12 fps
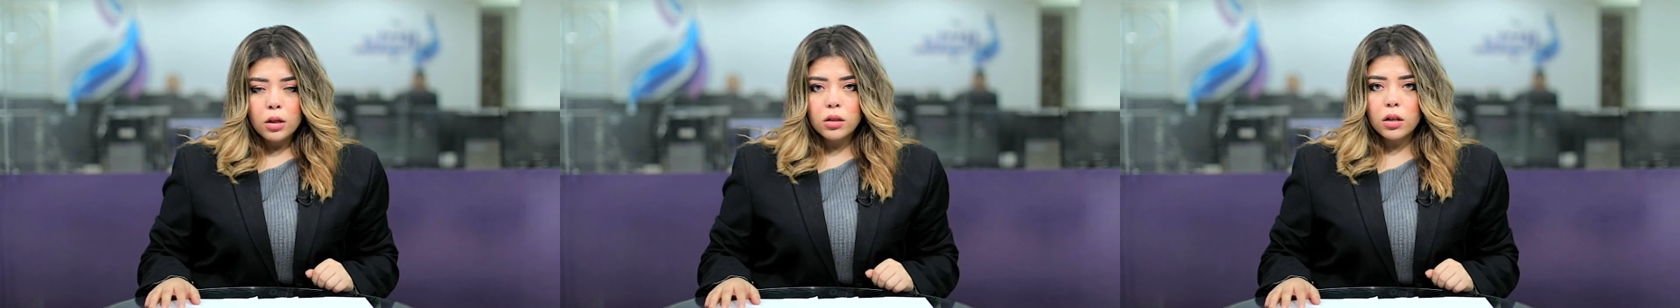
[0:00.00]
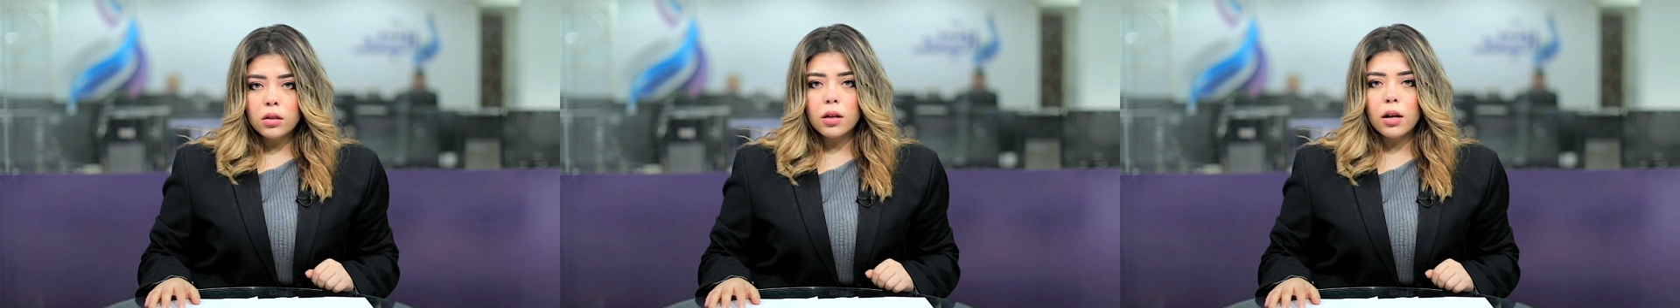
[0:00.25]

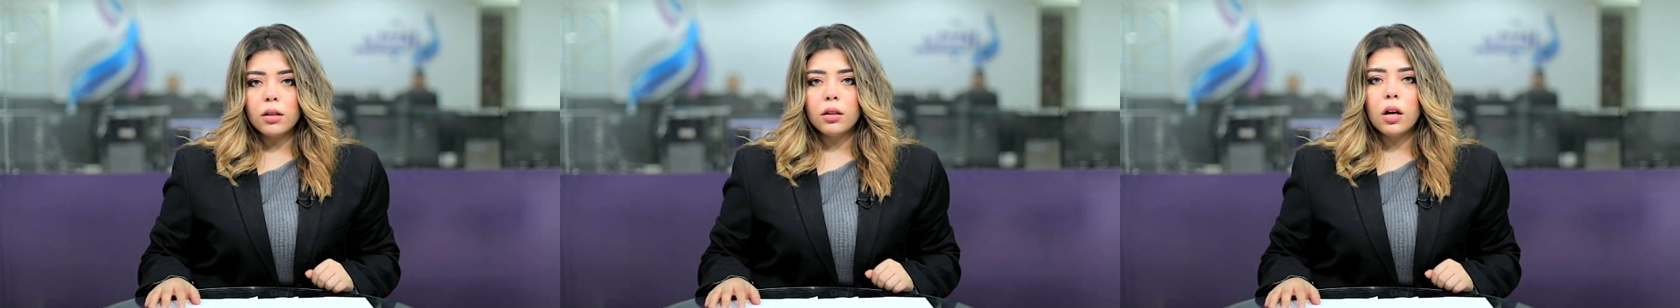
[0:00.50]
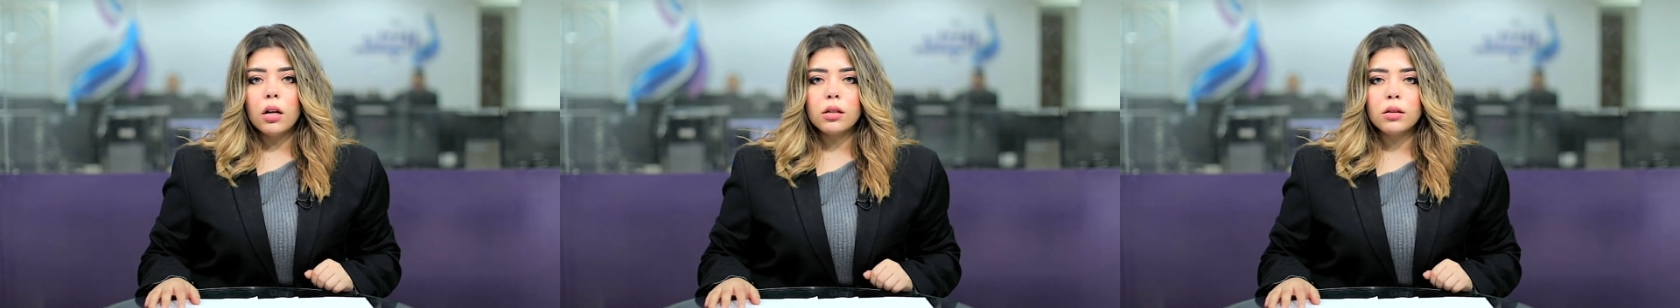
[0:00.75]

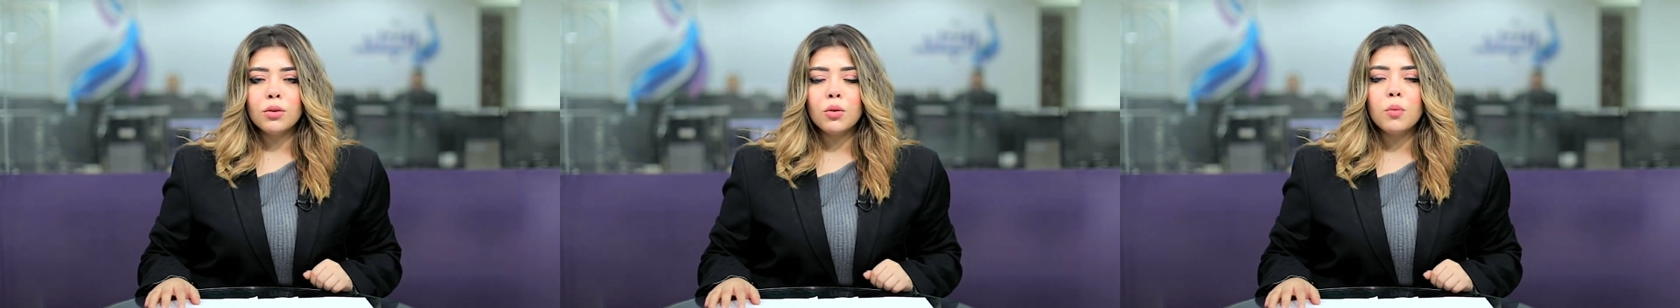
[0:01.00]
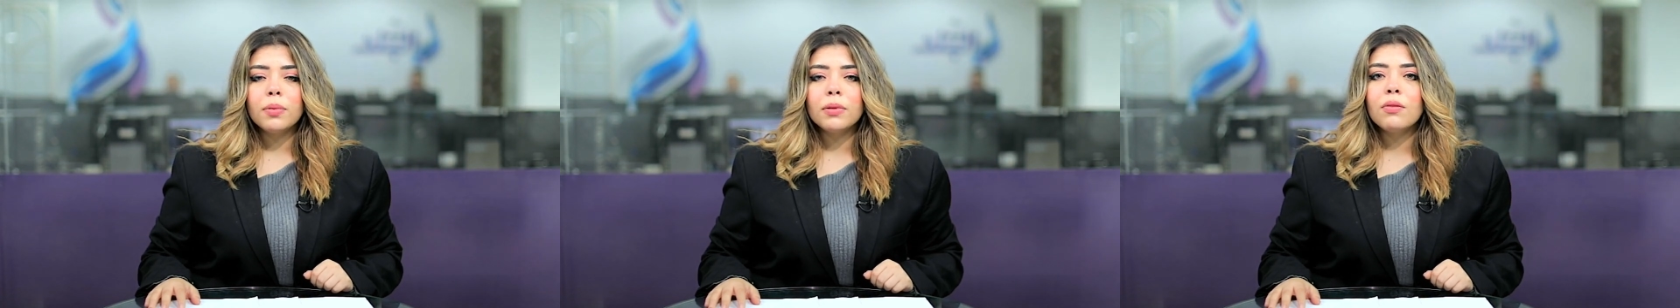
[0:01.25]
سنستعرض
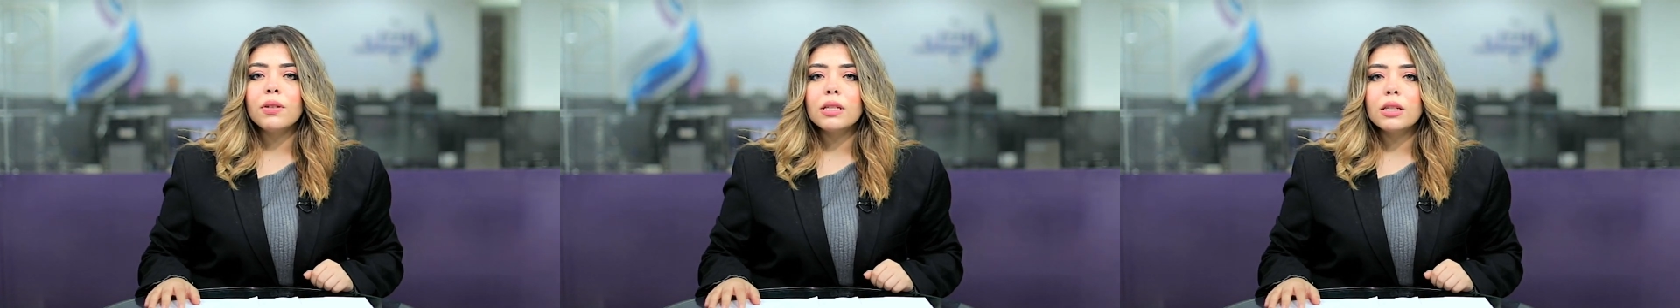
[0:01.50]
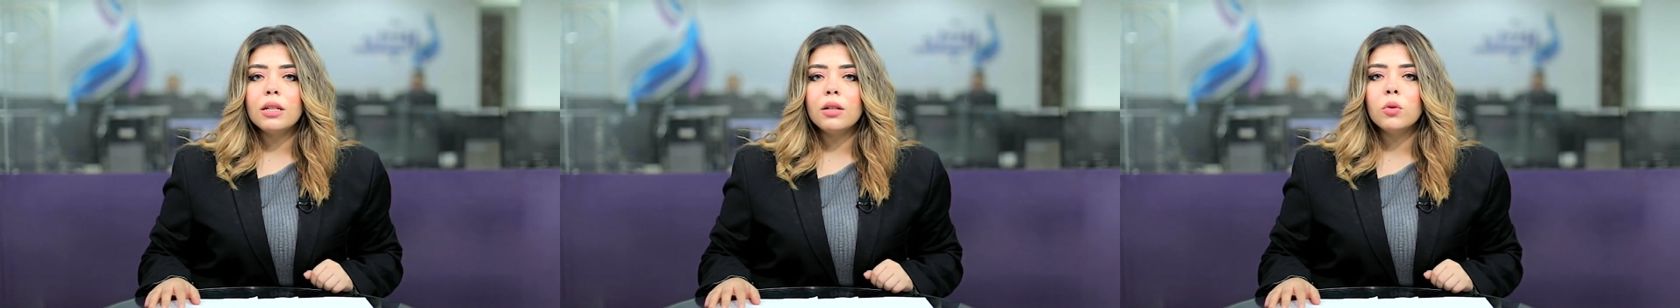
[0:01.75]
لحضراتكم
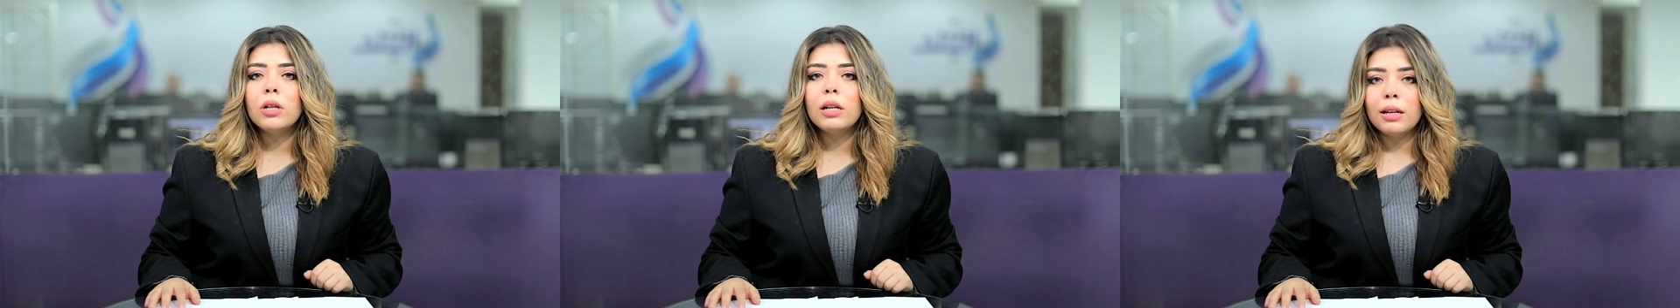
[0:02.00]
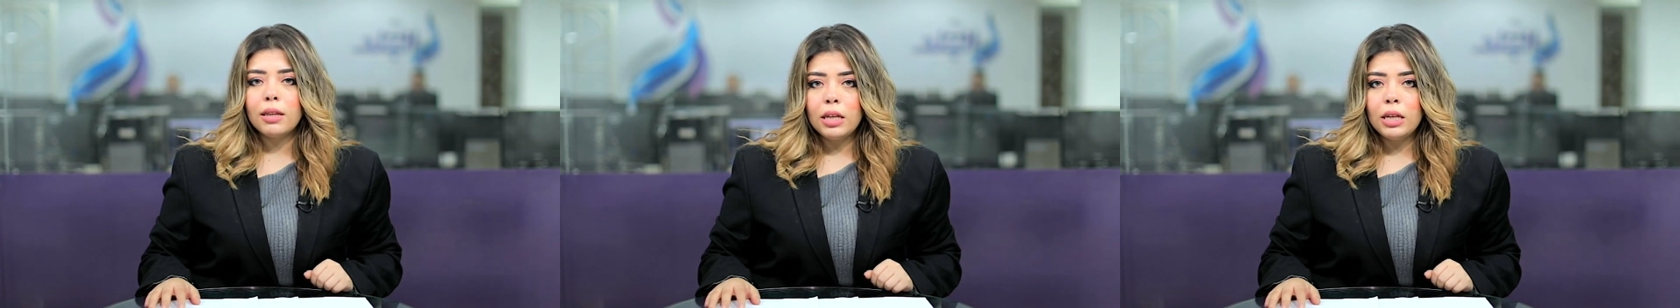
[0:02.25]
تفاصيل كل
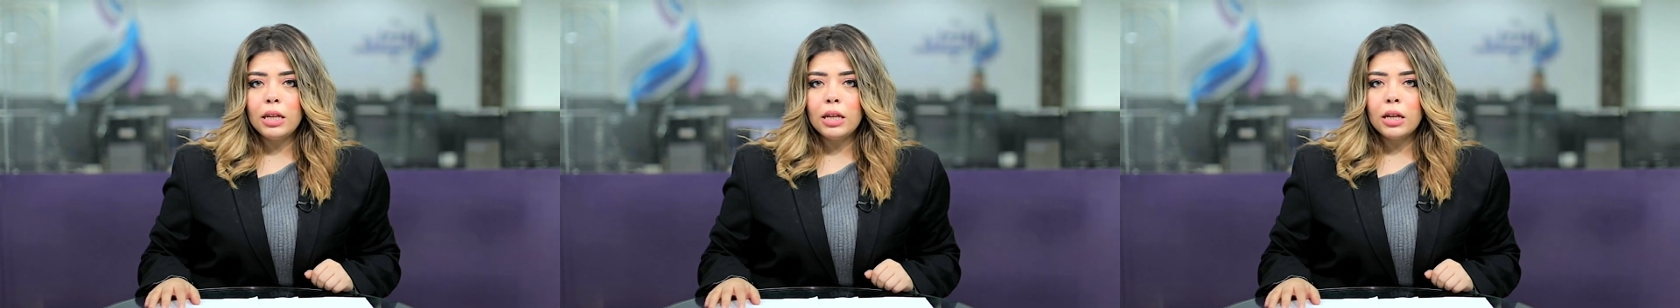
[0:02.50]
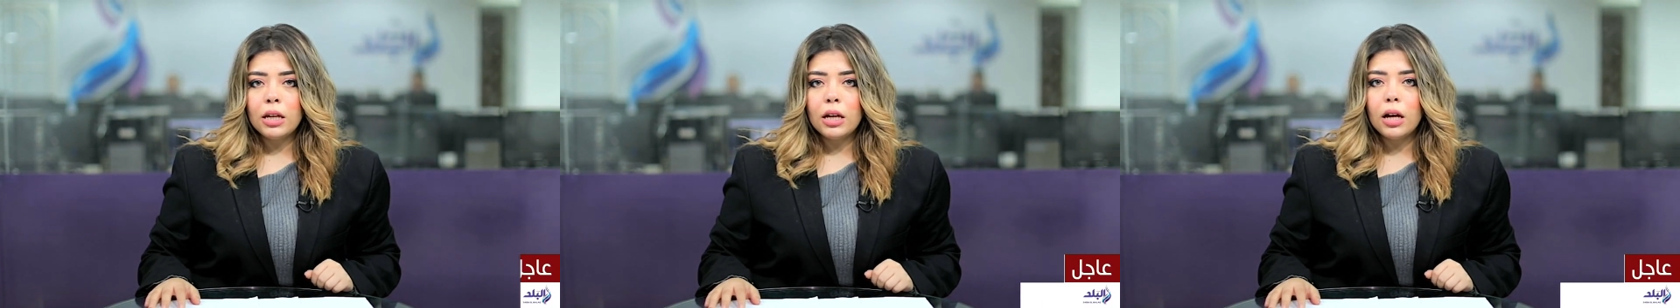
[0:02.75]

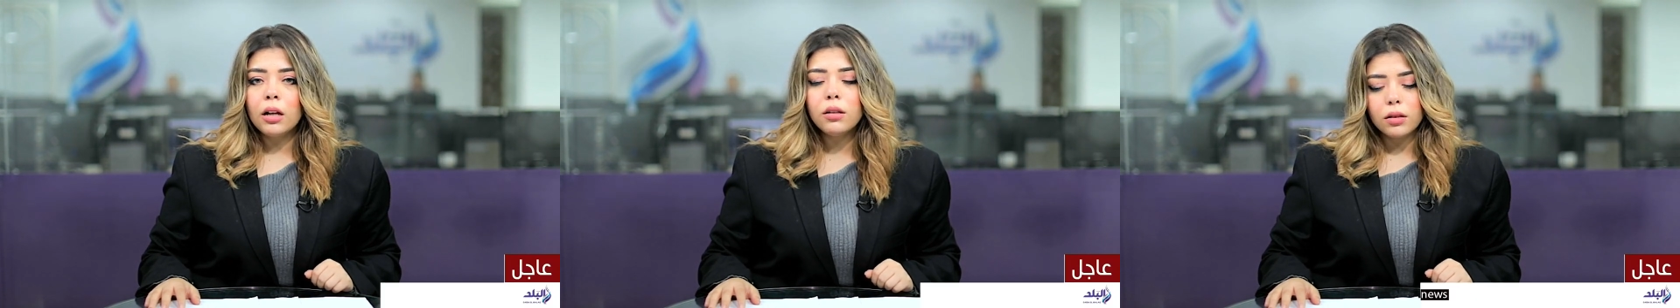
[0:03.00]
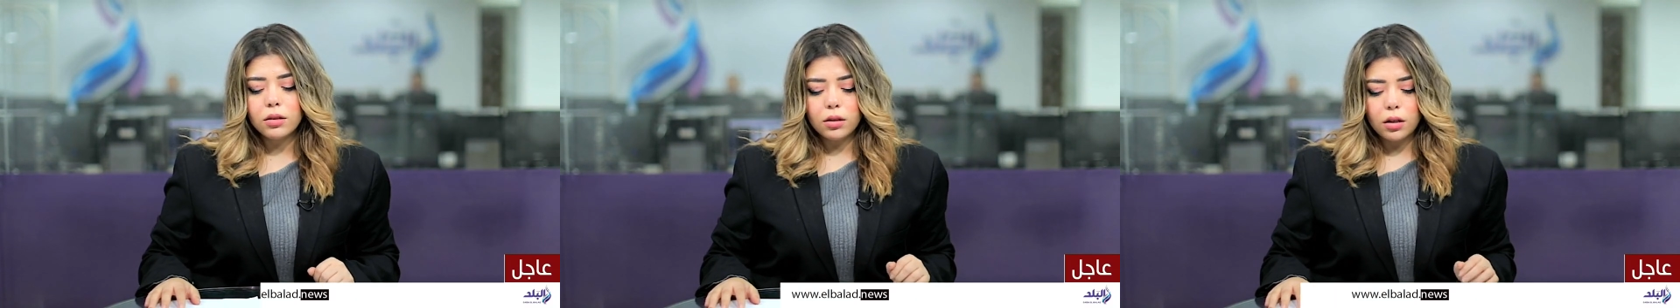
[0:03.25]
هذه
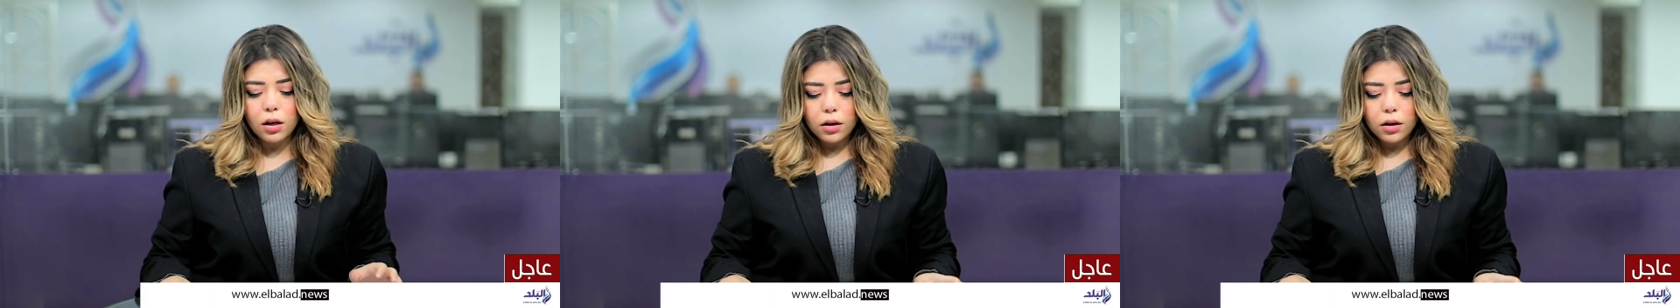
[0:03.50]
القصة